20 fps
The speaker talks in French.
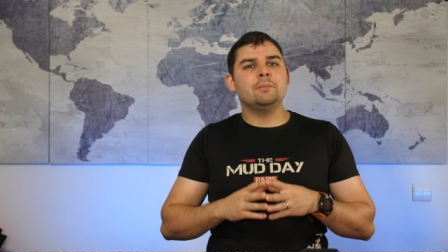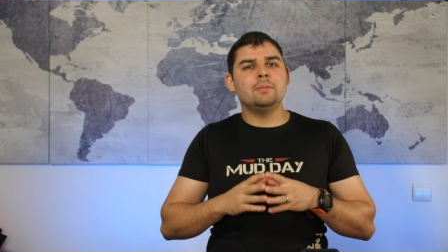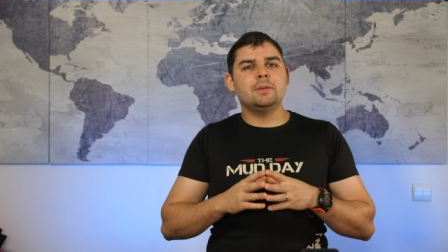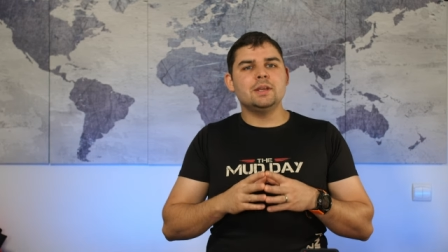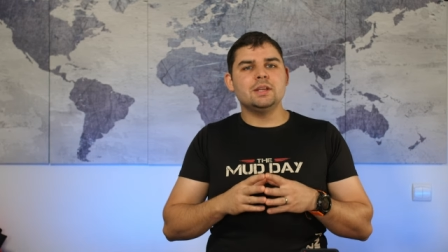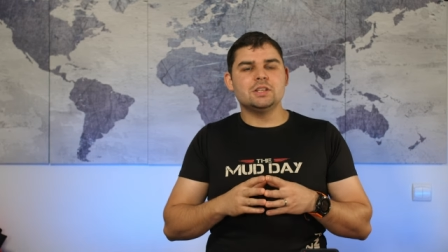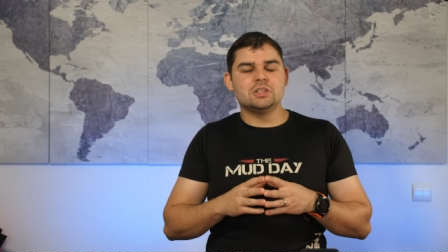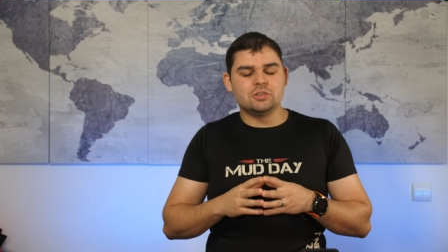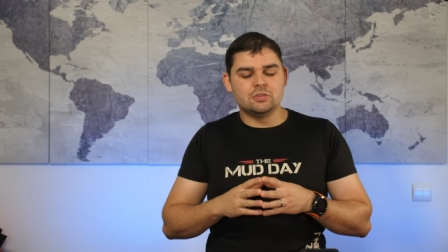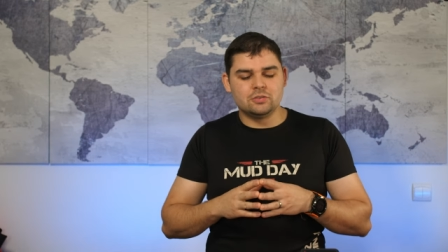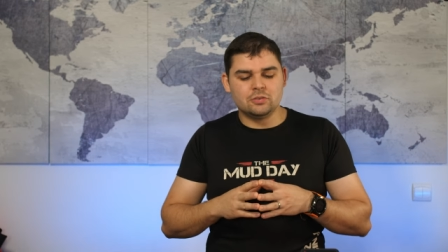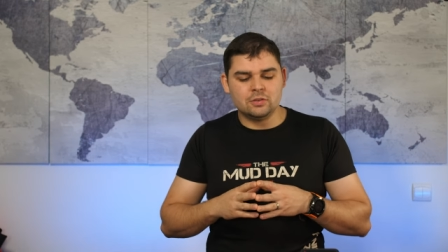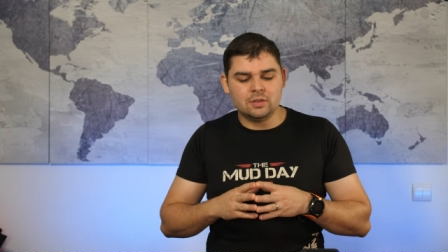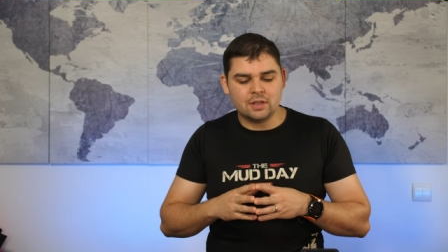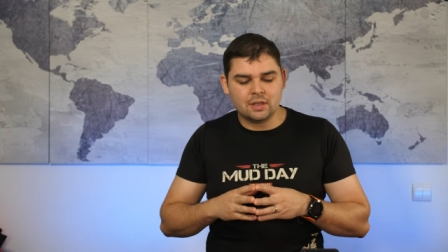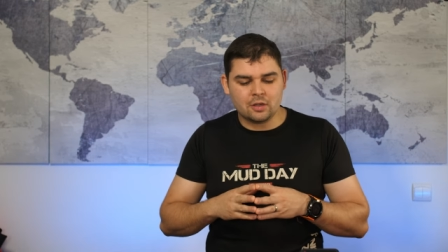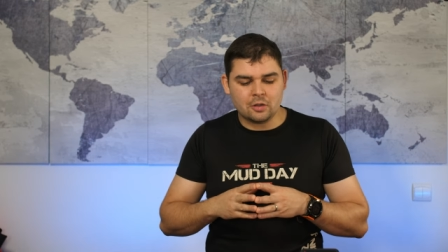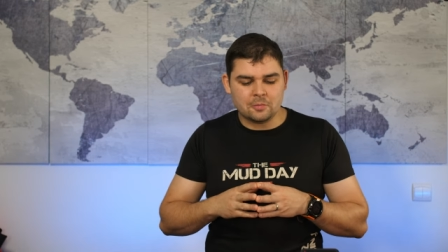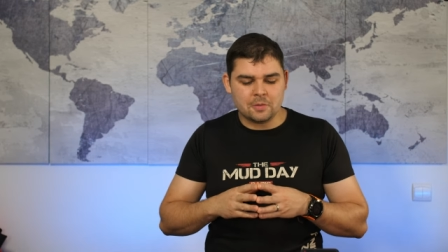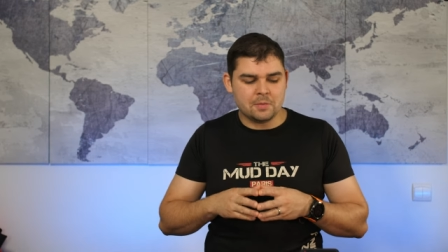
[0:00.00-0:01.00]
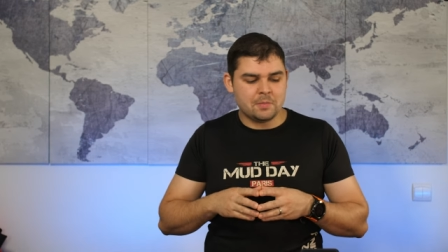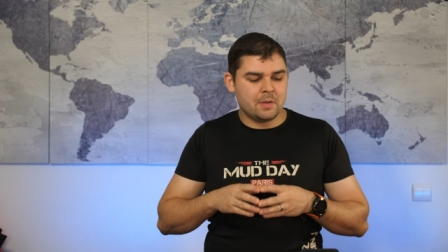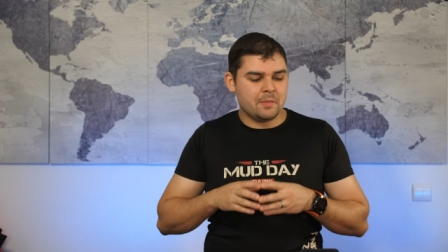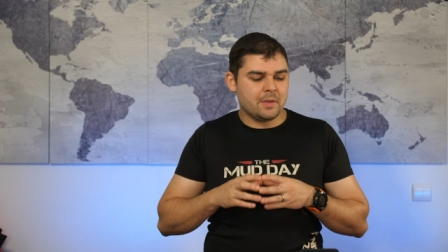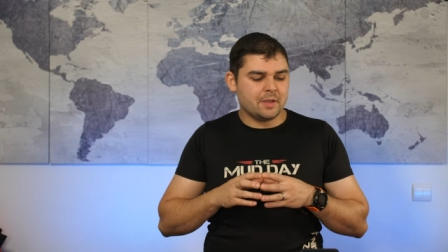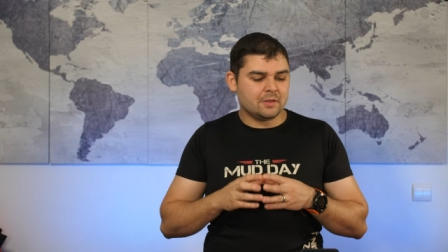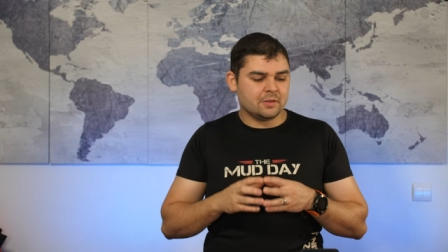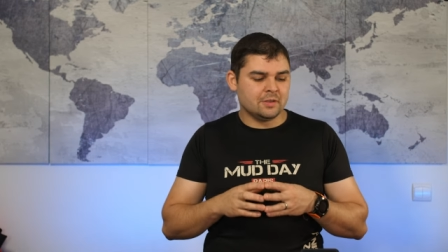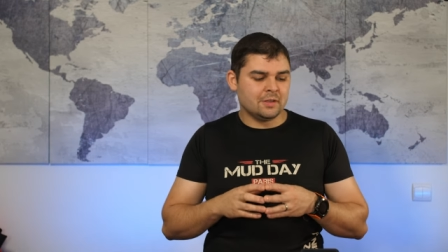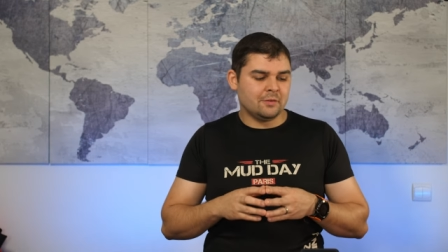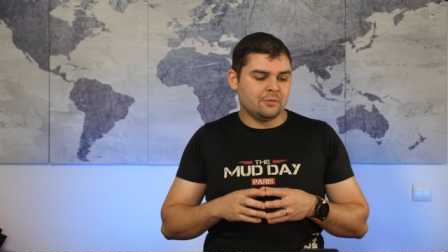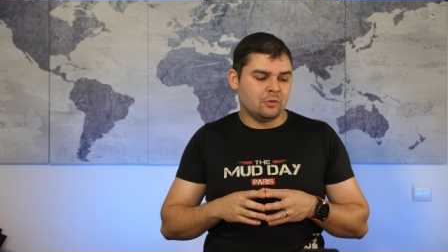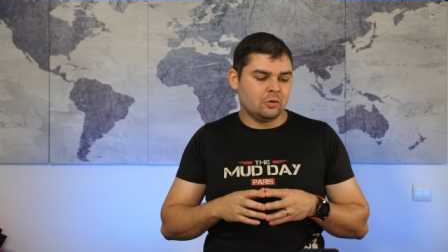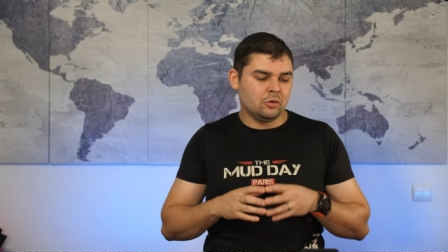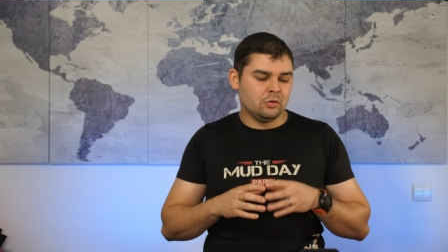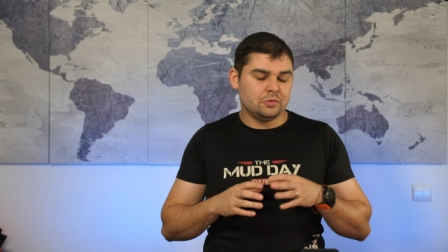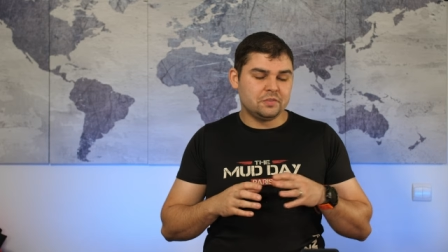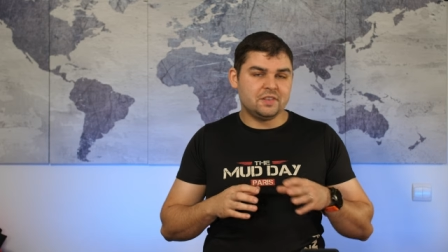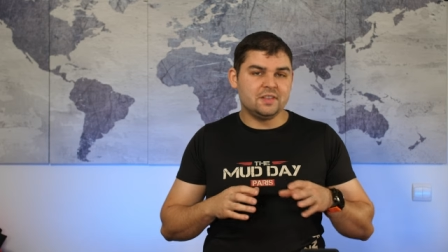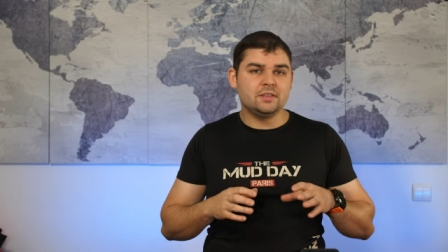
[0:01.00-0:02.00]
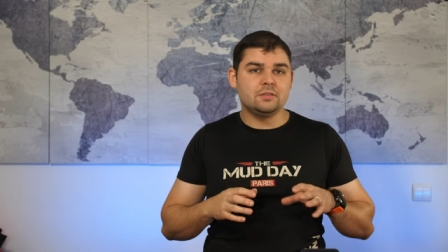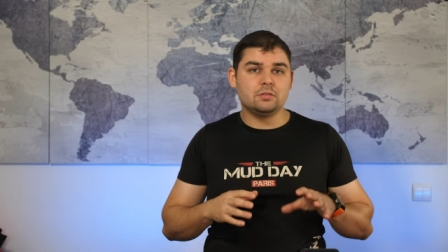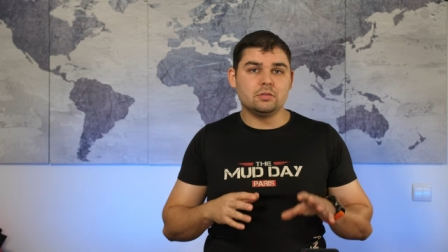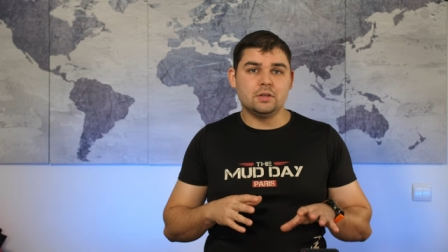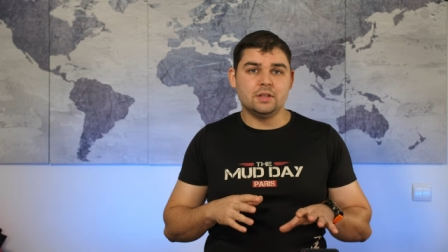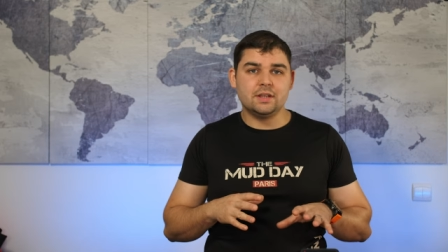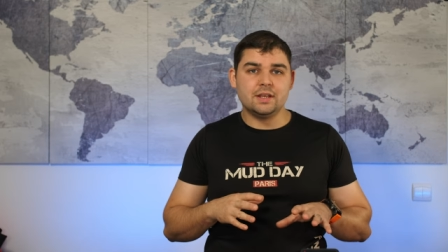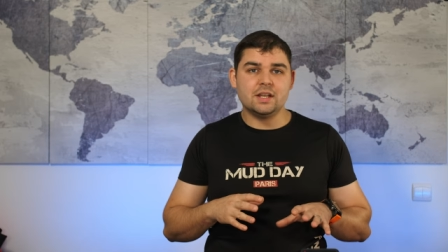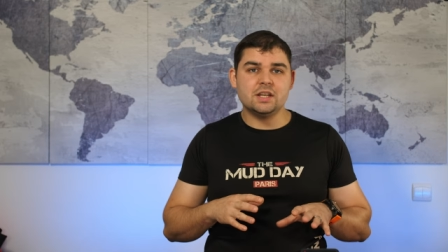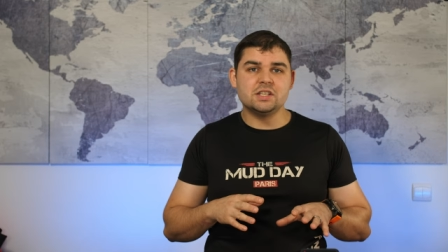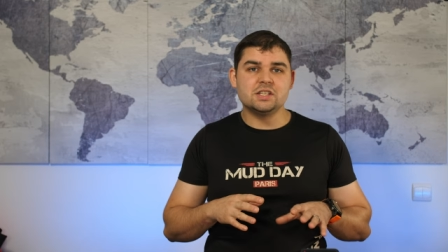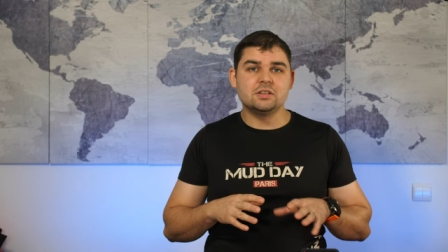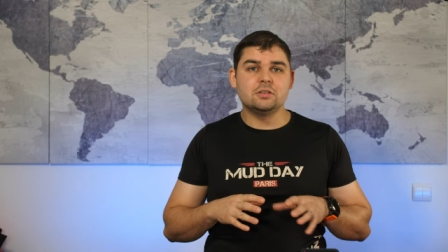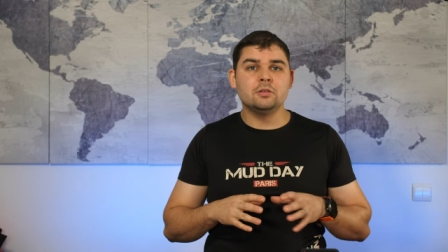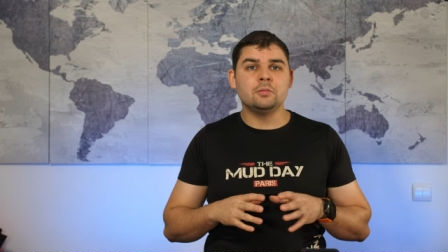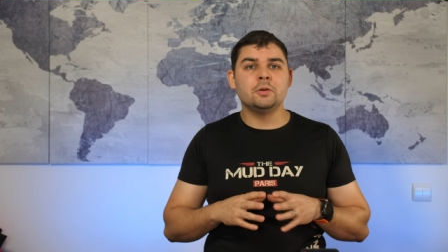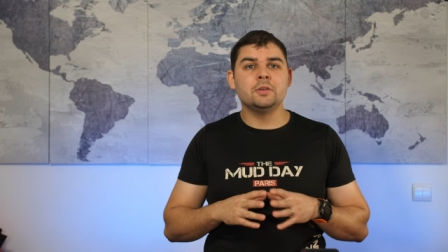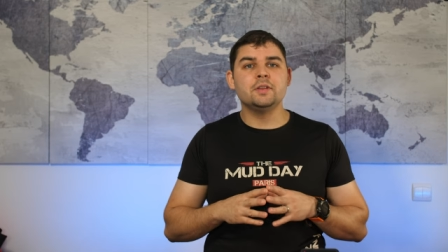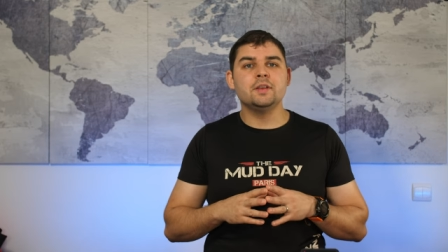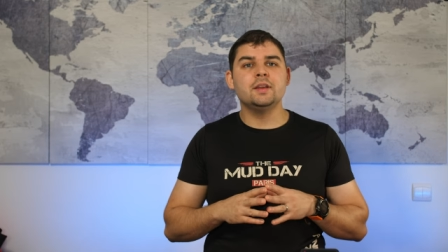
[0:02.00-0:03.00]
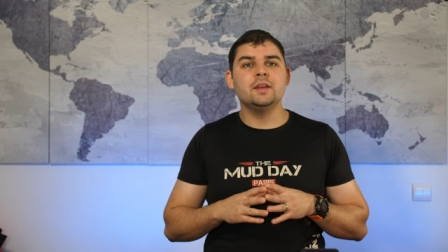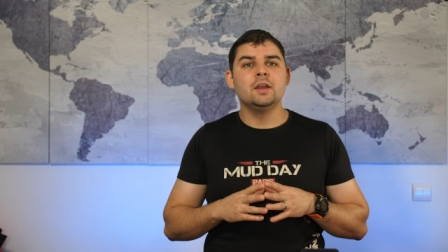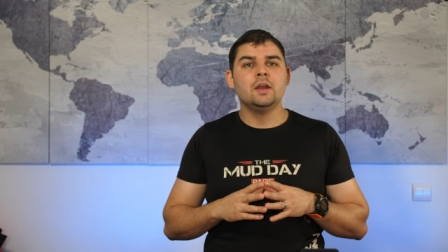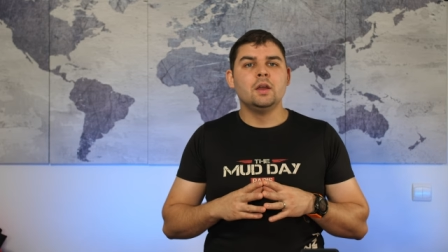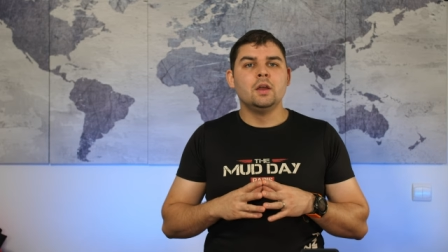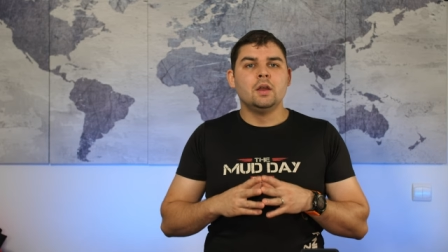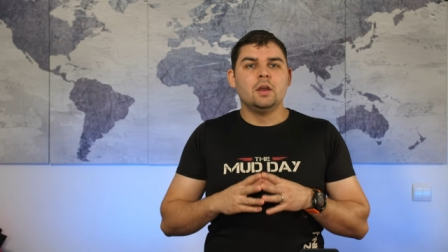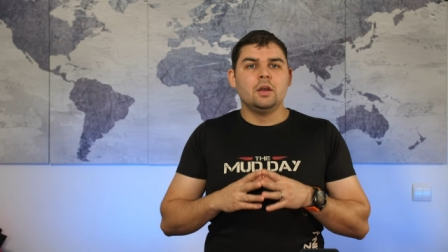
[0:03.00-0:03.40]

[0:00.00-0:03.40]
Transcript: mais je tenais quand même à mettre en avant le site sur lequel j'ai commandé